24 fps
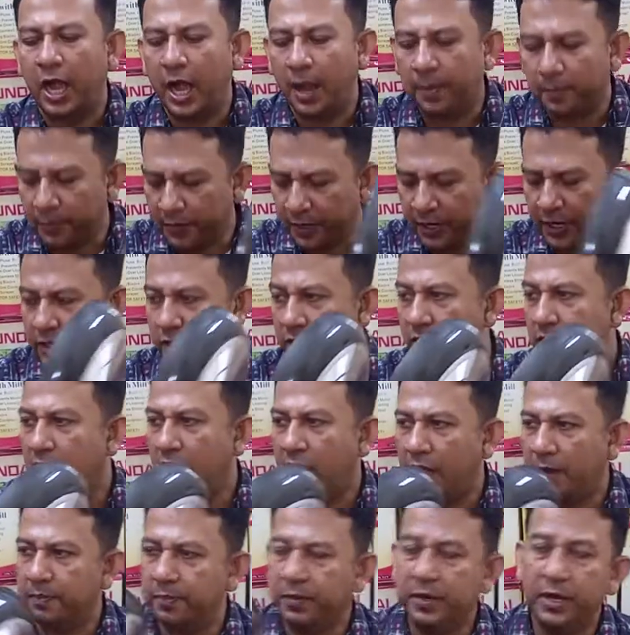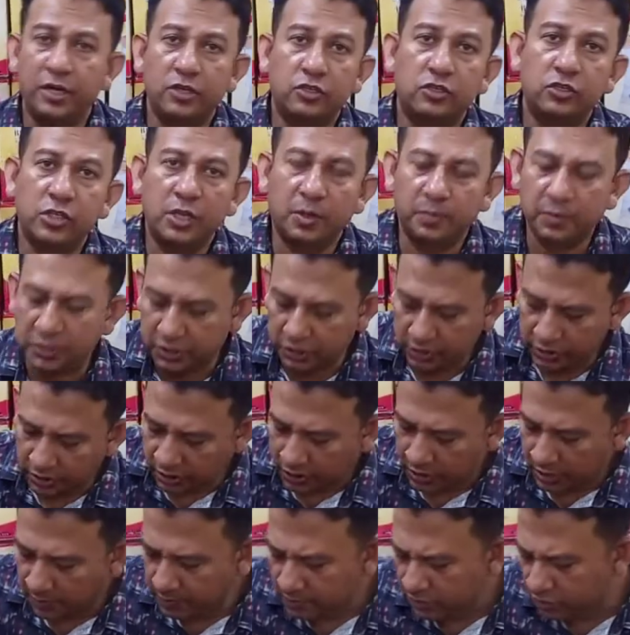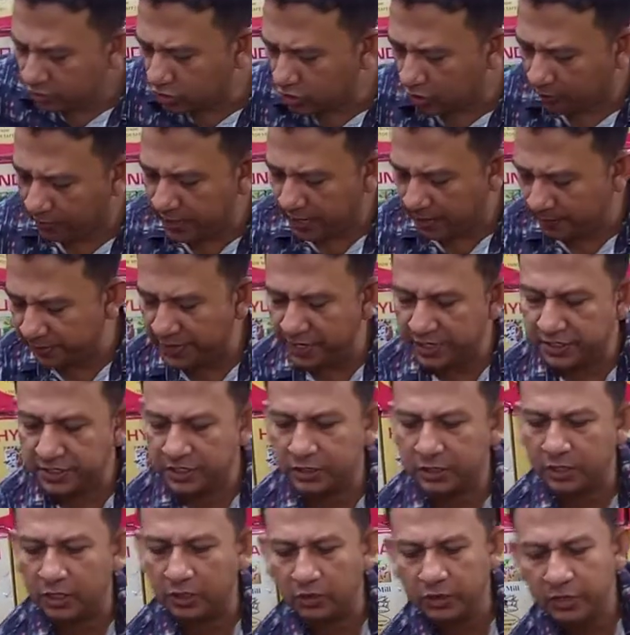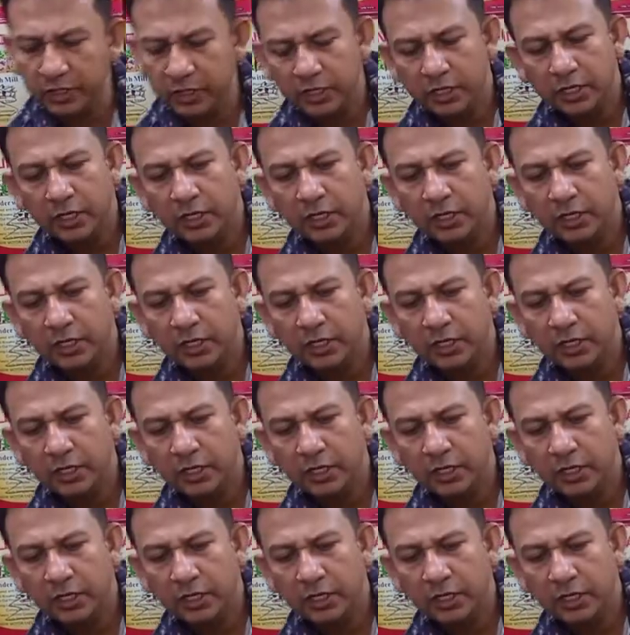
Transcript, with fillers: আপগ্রেড আপগ্রেড যদি আমরা চিন্তা করি আমরা তো সবাই আপগ্রেড চিন্তা করি